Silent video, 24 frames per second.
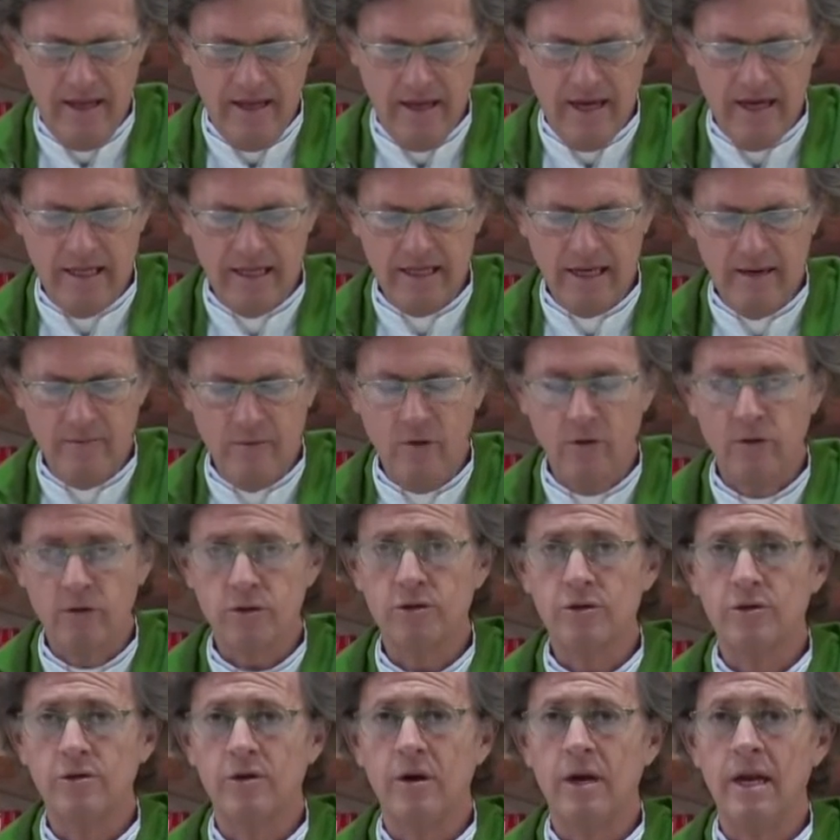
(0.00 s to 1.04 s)
que
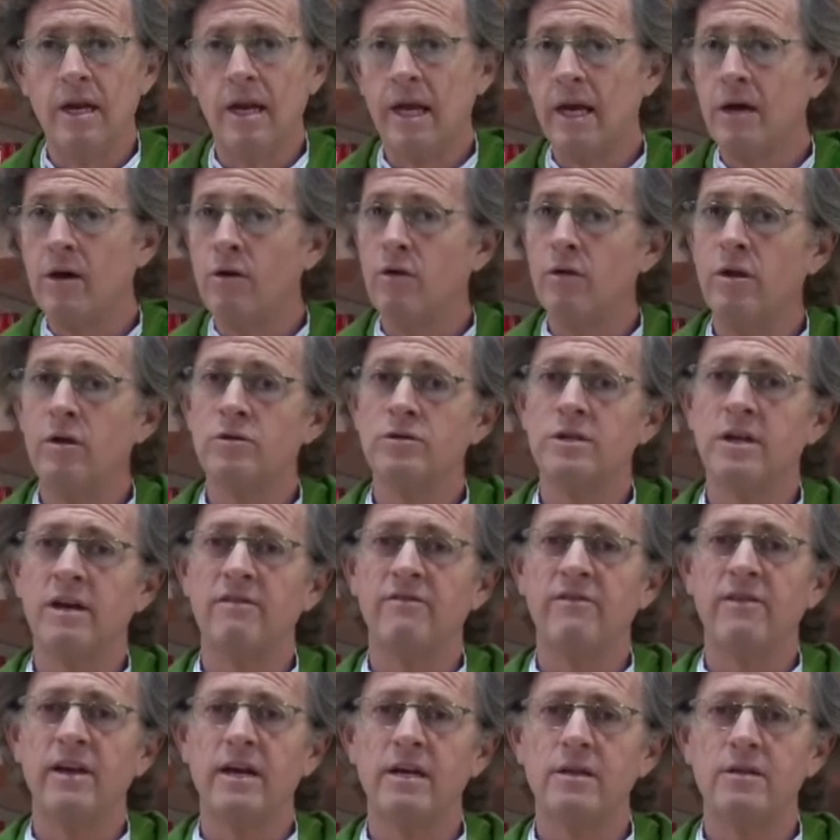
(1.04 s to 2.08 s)
estamos lejos de los
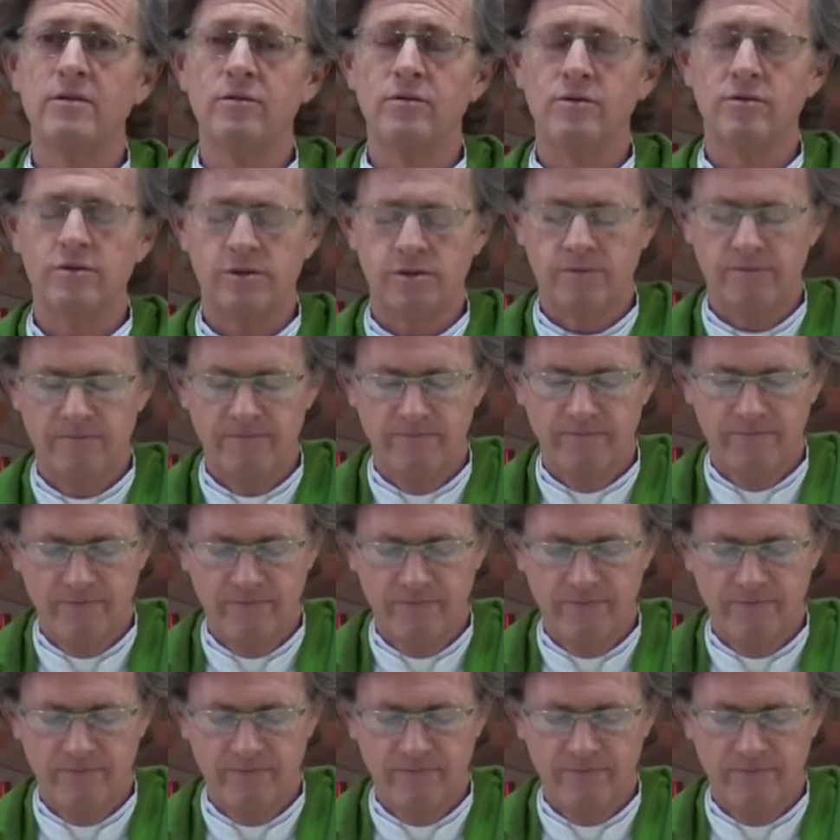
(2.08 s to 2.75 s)
afectos,